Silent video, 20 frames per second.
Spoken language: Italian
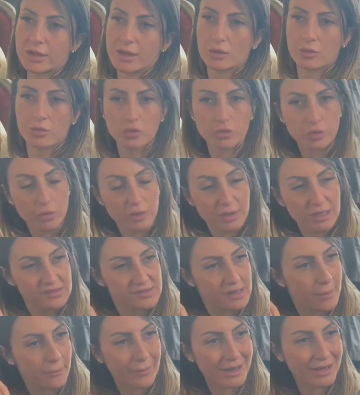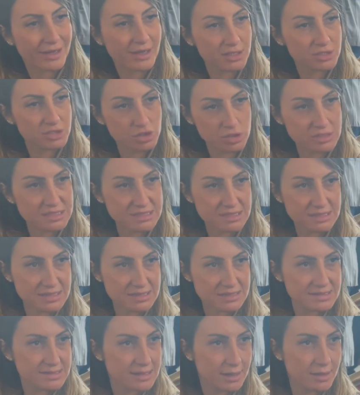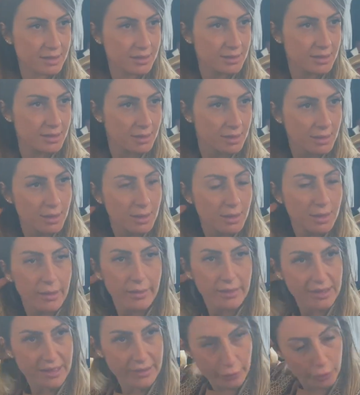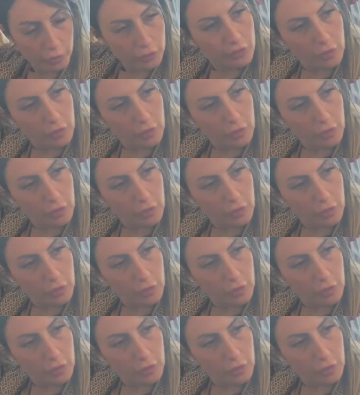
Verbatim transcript: è la vera maschera della nuova commedia dell'arte e